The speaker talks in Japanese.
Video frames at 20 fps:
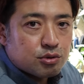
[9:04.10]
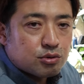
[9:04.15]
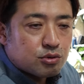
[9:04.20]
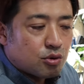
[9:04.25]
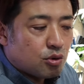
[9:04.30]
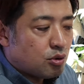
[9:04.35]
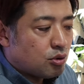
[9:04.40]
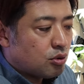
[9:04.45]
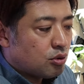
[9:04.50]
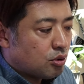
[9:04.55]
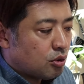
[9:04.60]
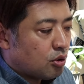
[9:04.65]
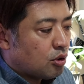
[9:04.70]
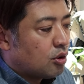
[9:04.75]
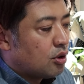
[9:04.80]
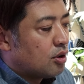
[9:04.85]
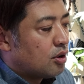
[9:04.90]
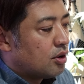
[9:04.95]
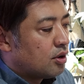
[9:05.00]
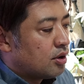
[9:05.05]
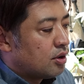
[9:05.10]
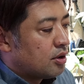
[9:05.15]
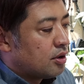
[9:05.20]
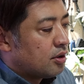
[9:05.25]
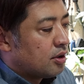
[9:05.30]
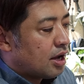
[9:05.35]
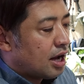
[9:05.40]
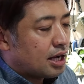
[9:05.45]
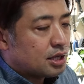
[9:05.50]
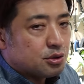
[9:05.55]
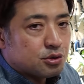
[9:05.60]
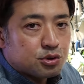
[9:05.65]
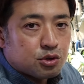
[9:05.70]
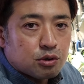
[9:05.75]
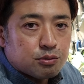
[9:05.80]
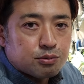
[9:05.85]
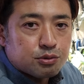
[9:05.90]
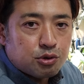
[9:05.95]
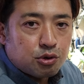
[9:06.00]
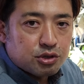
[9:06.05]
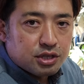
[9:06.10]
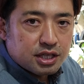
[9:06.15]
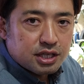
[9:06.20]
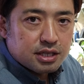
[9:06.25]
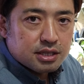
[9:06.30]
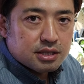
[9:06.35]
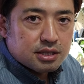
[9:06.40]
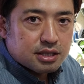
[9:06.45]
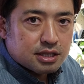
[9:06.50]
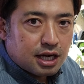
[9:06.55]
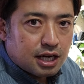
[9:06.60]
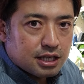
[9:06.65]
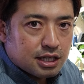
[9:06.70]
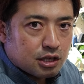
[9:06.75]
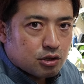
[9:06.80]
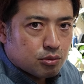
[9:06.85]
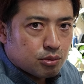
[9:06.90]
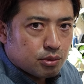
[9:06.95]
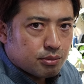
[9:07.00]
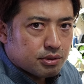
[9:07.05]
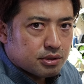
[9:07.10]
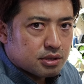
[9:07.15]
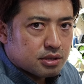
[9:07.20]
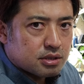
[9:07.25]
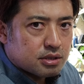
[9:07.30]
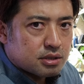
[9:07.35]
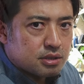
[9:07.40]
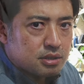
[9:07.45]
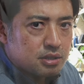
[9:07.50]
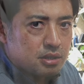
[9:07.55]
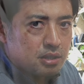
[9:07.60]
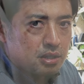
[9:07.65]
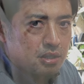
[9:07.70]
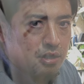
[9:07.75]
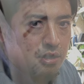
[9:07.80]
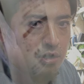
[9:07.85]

の方をハンドソープ用に使いたいと思います。これが